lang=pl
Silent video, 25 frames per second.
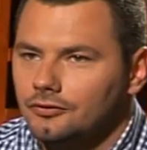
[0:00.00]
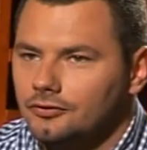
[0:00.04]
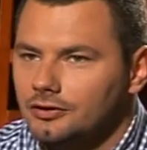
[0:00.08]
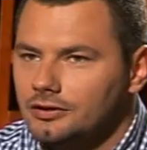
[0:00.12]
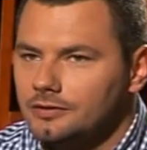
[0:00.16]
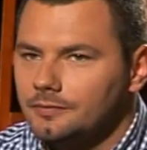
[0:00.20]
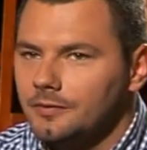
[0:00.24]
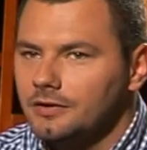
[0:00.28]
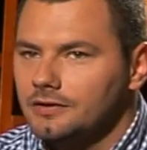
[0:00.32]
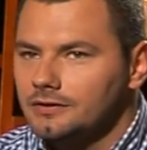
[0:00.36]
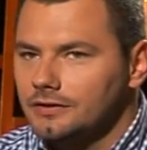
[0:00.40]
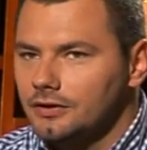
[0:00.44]
I czy
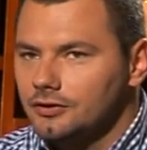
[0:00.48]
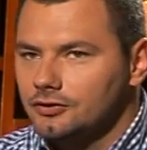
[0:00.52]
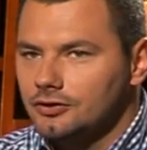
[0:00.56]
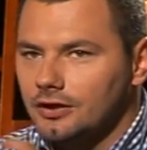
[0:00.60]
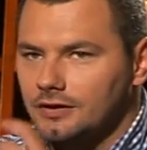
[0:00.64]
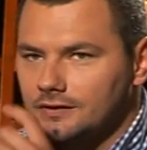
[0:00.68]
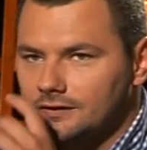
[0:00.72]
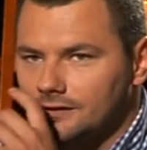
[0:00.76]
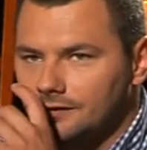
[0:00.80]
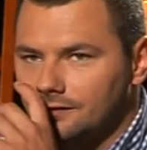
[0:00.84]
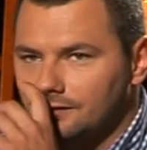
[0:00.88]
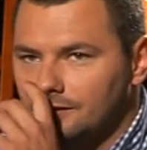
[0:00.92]
jest miejsce i
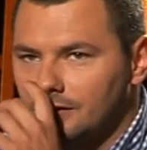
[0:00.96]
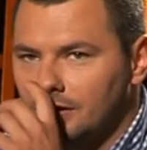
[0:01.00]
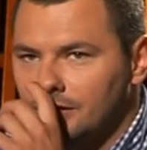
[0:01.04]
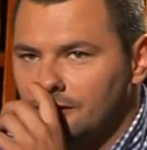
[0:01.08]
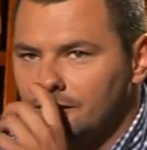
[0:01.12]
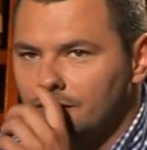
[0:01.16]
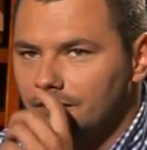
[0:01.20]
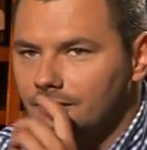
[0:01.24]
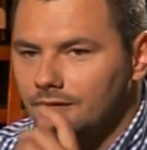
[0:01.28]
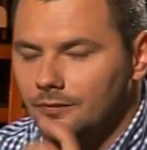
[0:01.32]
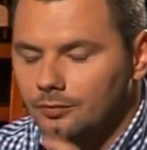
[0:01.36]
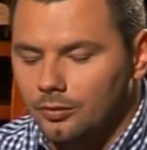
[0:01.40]
czas w
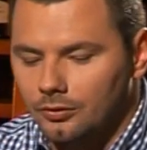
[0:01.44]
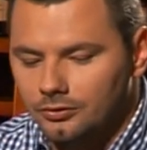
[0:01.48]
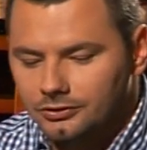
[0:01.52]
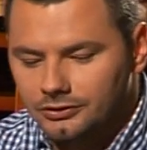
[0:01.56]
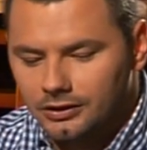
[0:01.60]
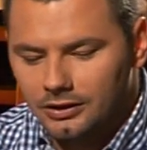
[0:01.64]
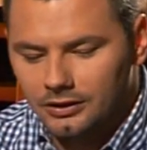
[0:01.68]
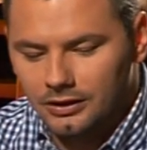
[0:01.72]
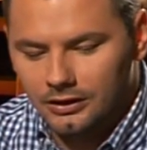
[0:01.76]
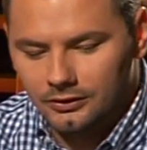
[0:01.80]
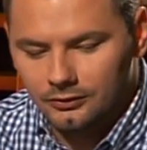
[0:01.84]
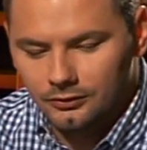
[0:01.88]
telewizji
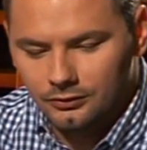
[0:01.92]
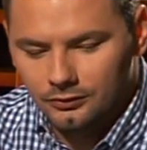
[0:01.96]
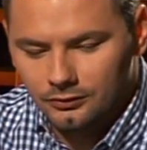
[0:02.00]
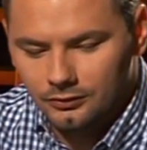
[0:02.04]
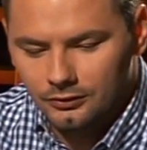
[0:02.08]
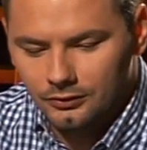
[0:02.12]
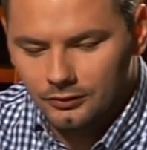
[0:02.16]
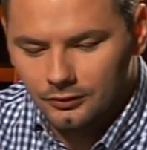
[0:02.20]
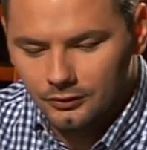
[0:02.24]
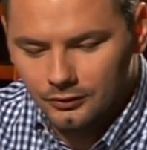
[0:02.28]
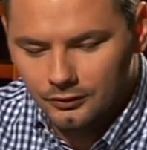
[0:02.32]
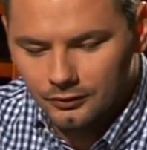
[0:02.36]
polskiej na
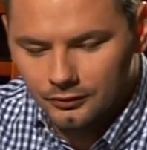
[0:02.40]
to,